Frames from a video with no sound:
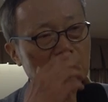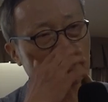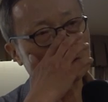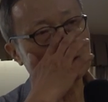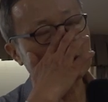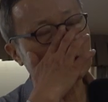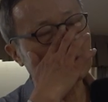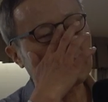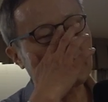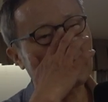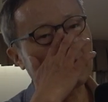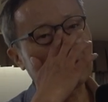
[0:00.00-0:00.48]

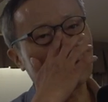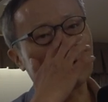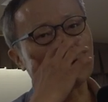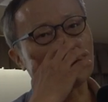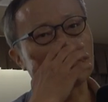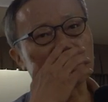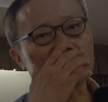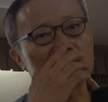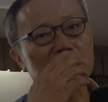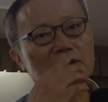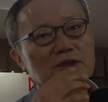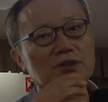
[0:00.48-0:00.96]
그렇잖아요.
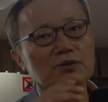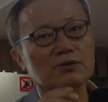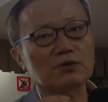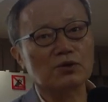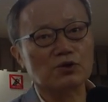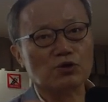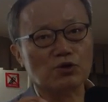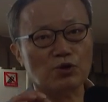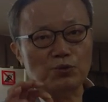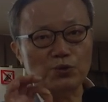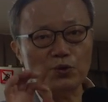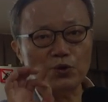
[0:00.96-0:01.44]
그런
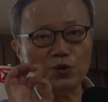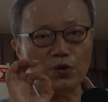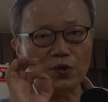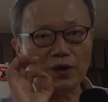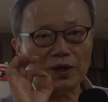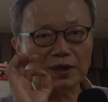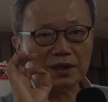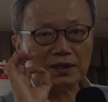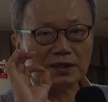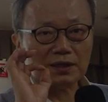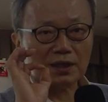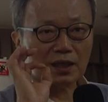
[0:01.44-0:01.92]
식으로
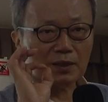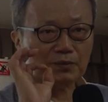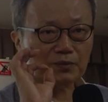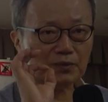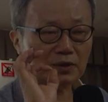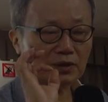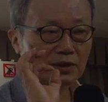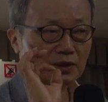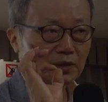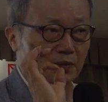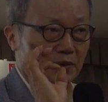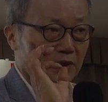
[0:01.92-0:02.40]
교묘하게
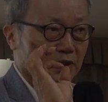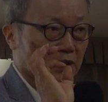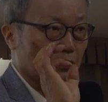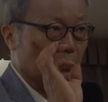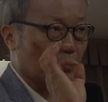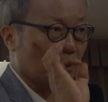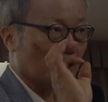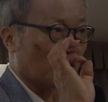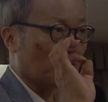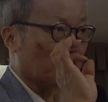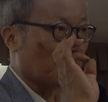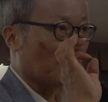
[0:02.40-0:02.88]
사람들이 지금
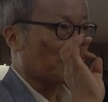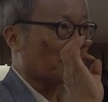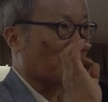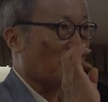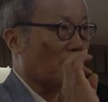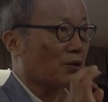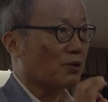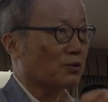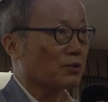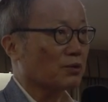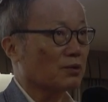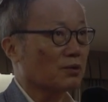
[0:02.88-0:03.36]
심리를 막
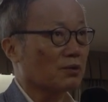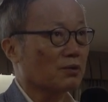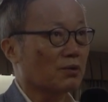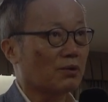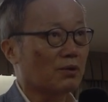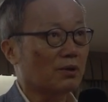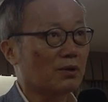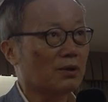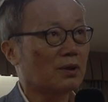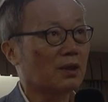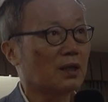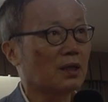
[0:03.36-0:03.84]

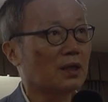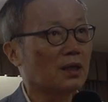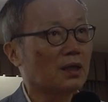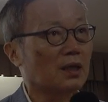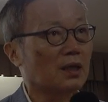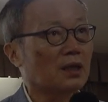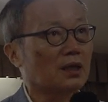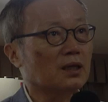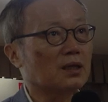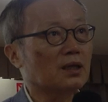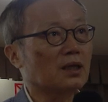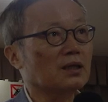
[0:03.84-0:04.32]
파고들고
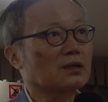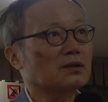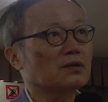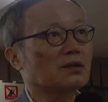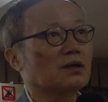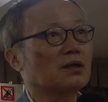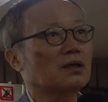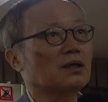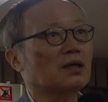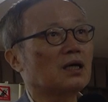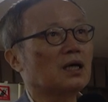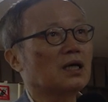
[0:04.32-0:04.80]

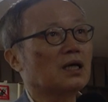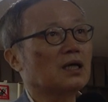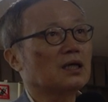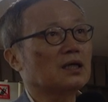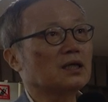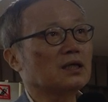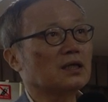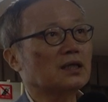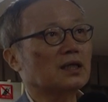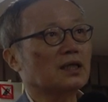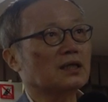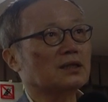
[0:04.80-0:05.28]
그래서
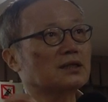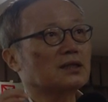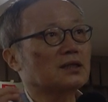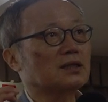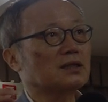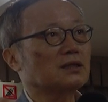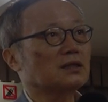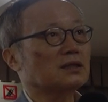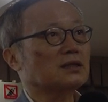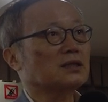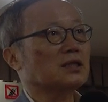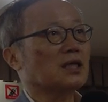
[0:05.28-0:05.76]
이렇게
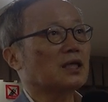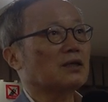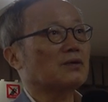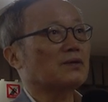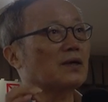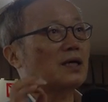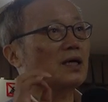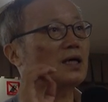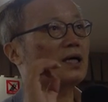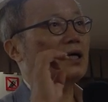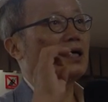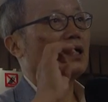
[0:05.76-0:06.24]

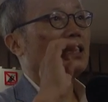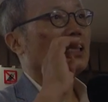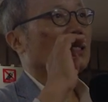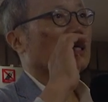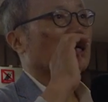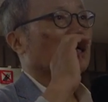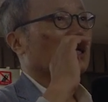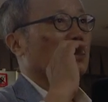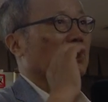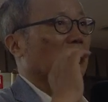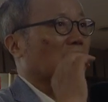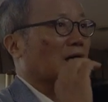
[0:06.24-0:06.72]
진짜와
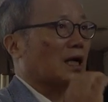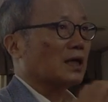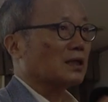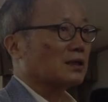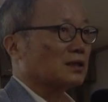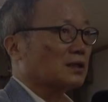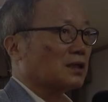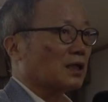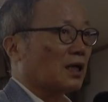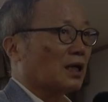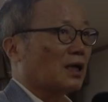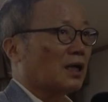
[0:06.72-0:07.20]

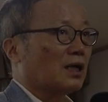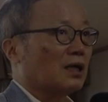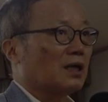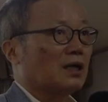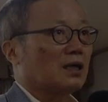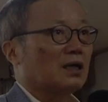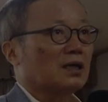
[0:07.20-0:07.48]
가짜,